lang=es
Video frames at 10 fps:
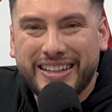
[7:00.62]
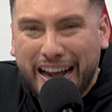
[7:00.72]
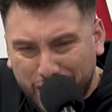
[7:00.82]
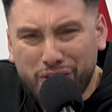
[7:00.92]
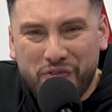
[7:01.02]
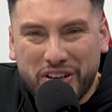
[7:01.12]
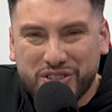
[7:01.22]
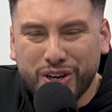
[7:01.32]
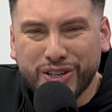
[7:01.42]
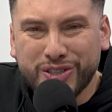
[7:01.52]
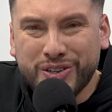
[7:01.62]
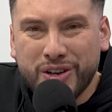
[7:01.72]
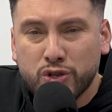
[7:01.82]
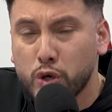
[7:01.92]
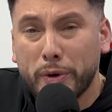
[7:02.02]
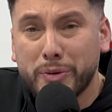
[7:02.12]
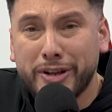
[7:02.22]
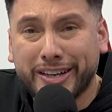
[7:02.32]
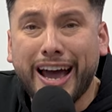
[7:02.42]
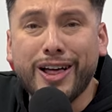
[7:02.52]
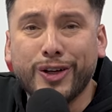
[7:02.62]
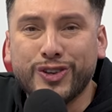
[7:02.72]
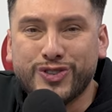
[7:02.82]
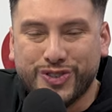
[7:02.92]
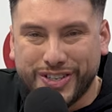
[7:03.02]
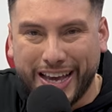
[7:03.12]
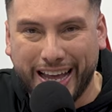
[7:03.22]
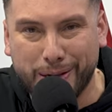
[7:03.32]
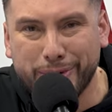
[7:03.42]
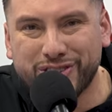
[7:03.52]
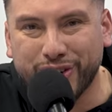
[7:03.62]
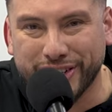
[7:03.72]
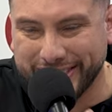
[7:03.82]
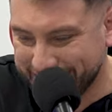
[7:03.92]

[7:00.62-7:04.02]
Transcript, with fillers: la confesión Supermercados, el mesón.